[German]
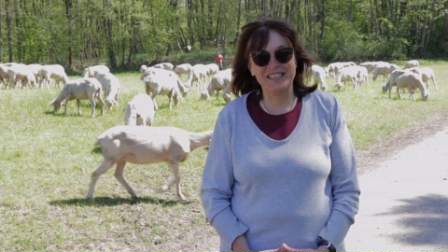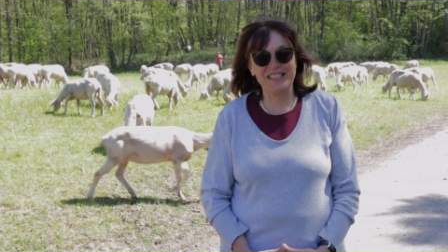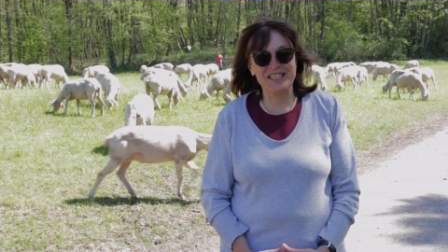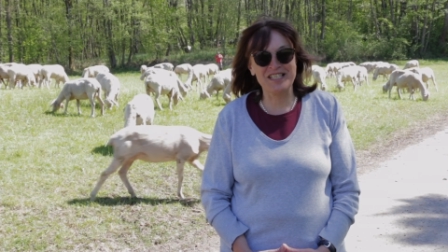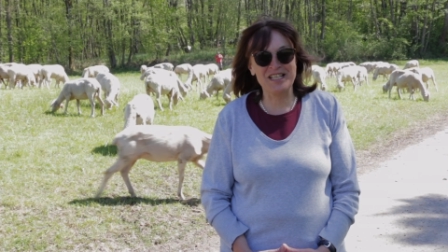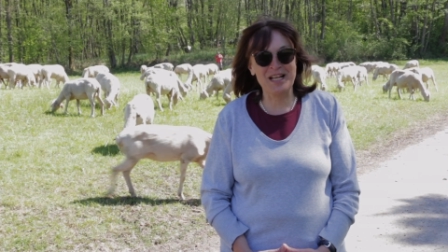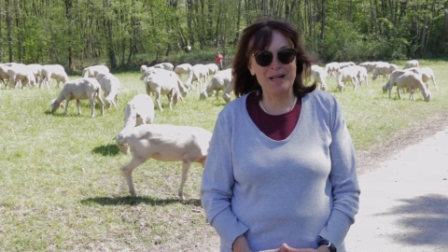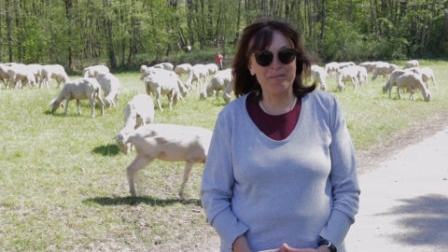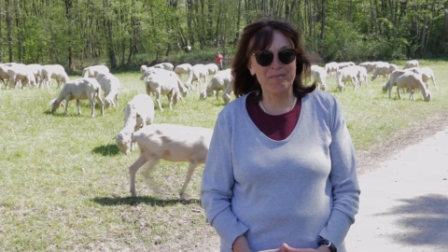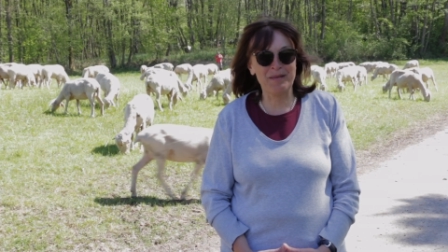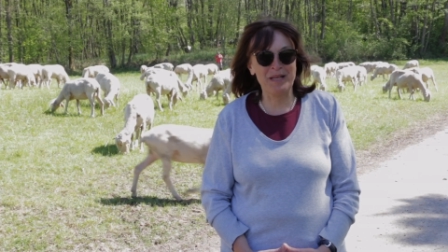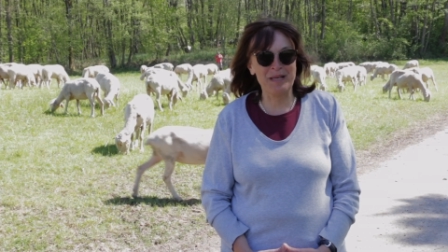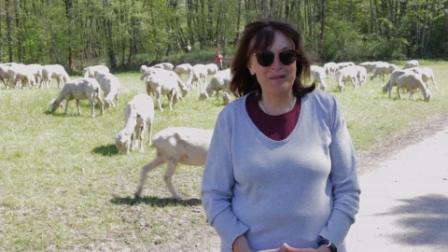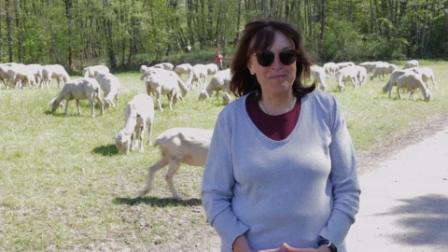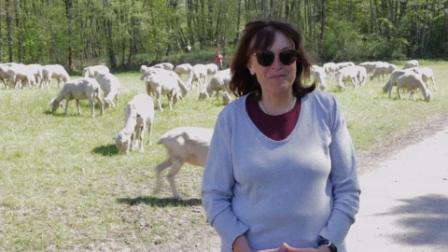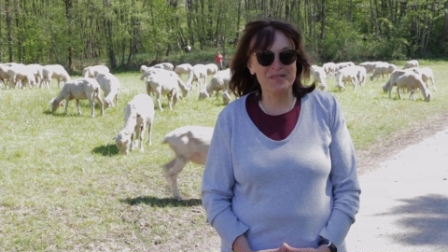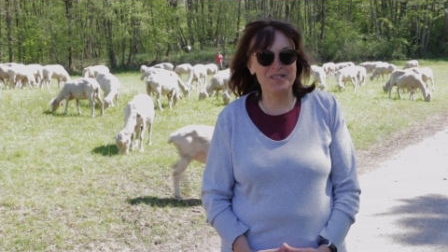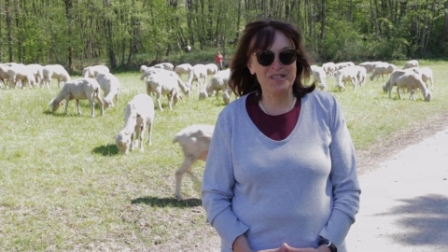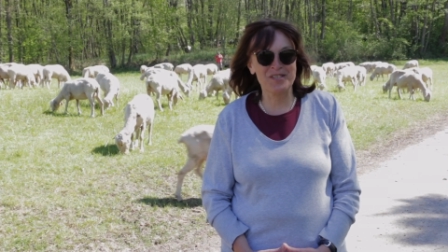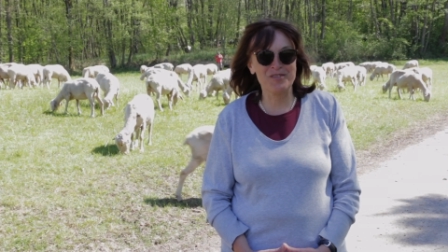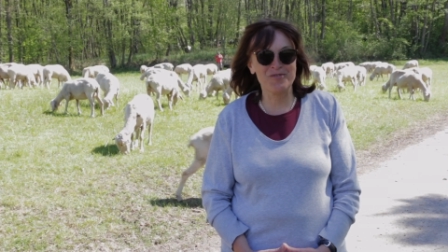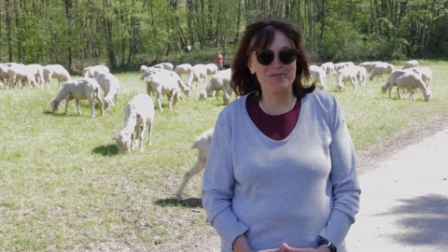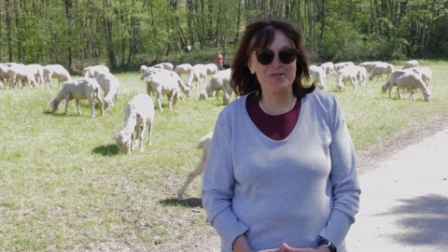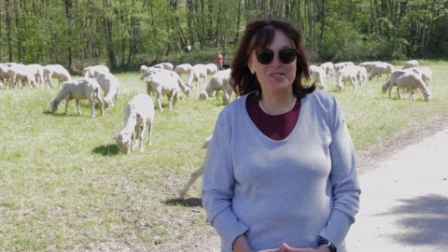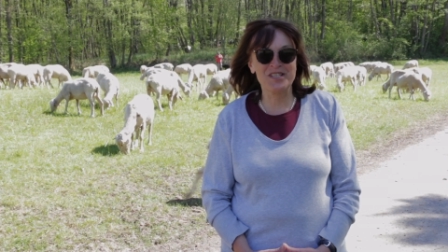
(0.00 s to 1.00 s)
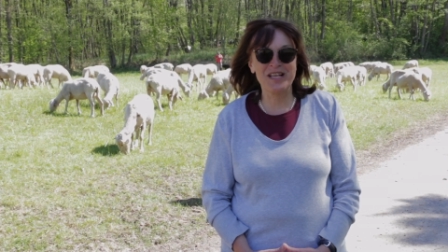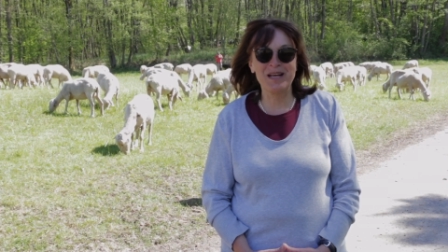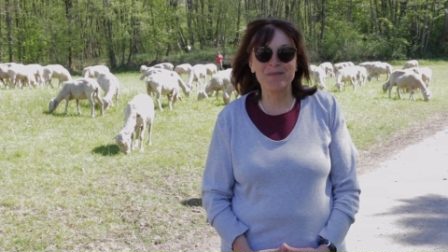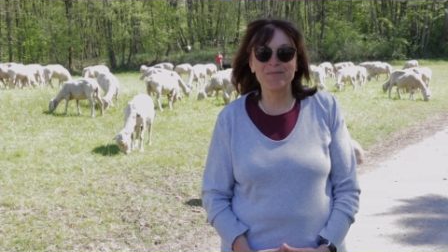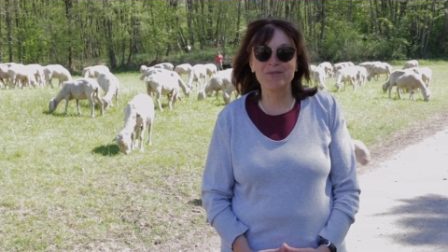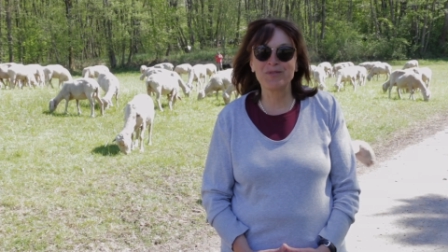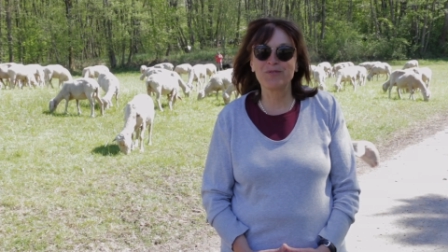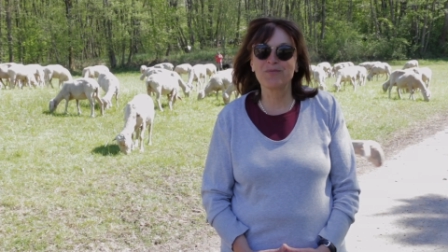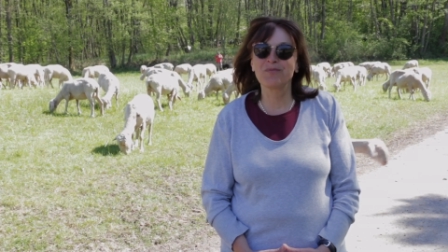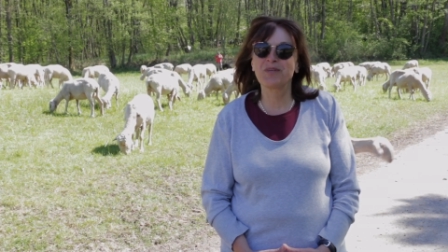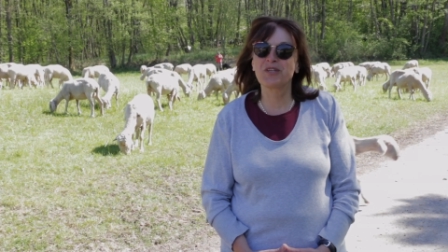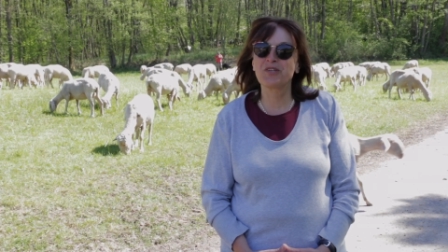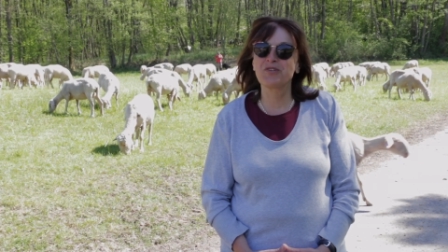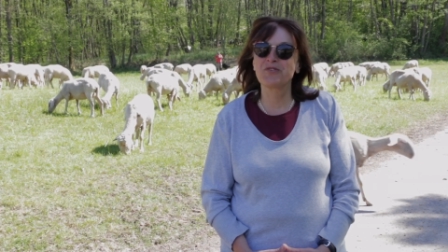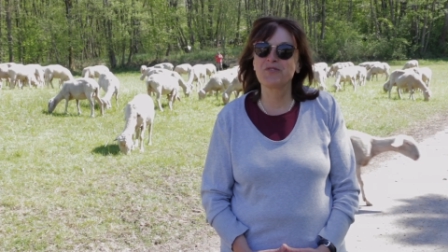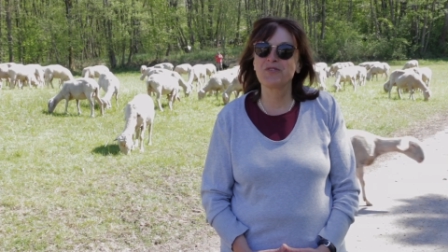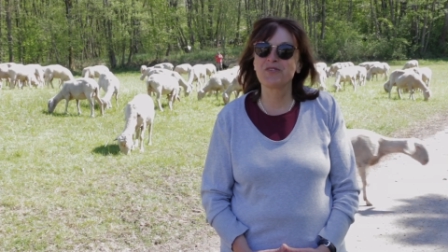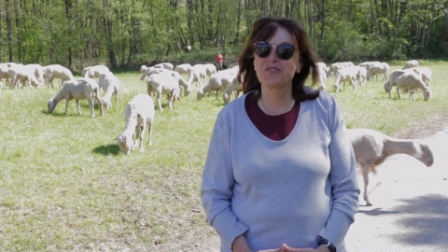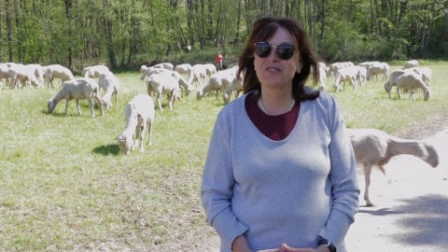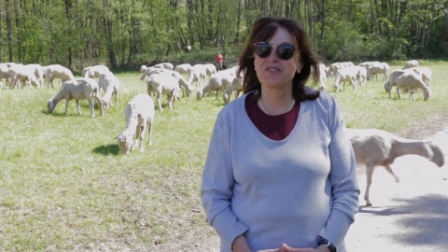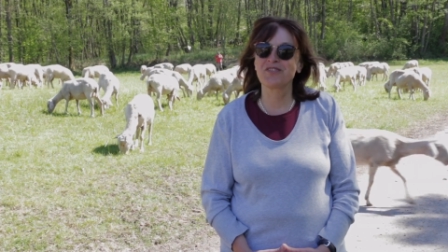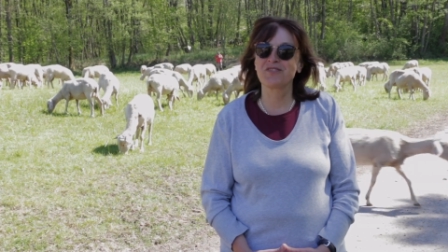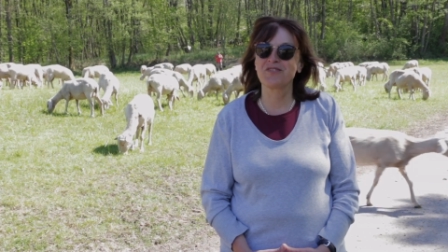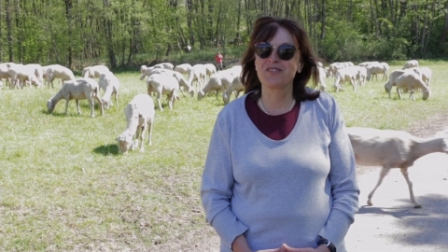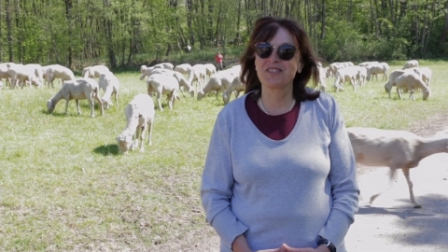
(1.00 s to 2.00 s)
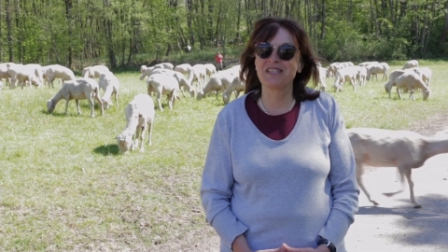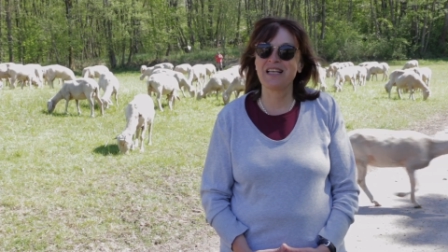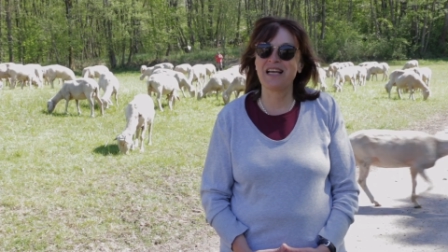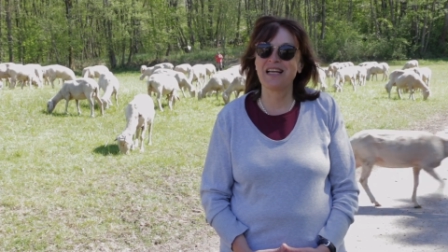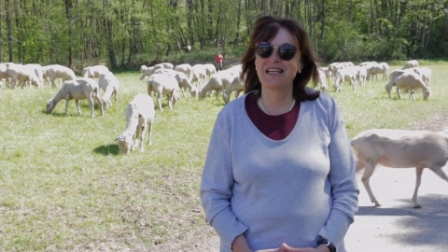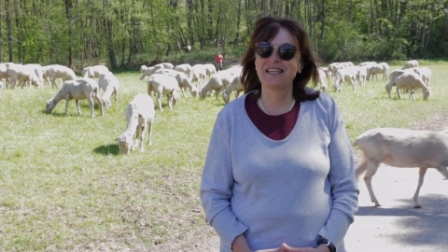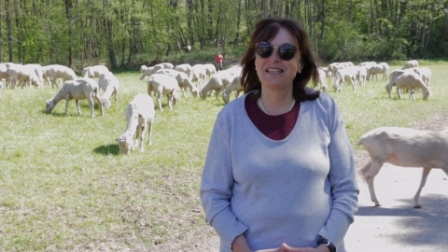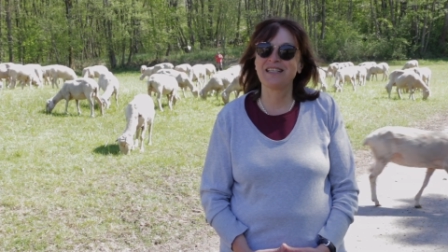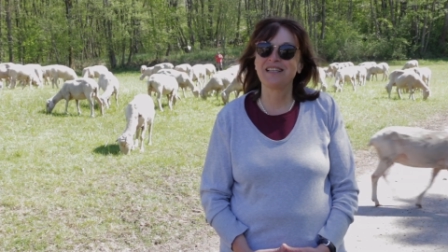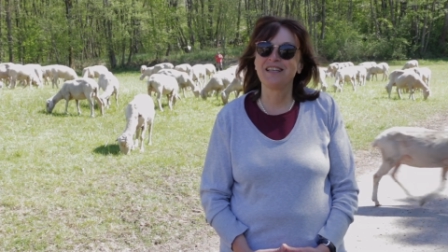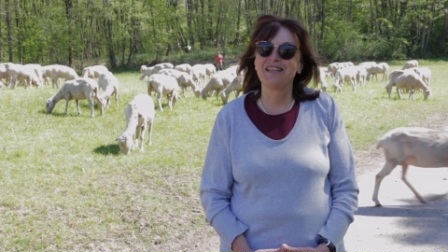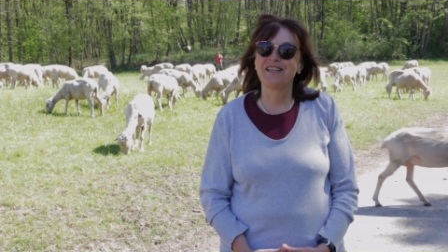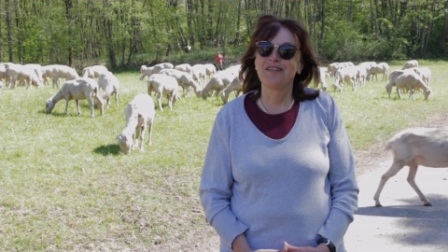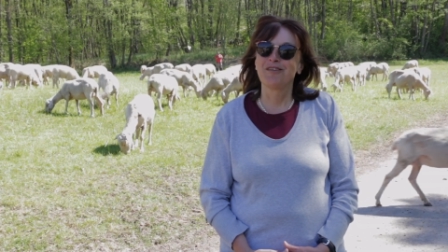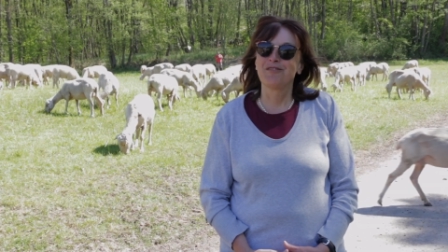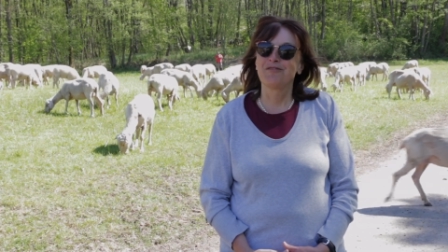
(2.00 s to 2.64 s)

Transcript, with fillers: Deshalb bleiben sie zusammen, um geschützt zu sein,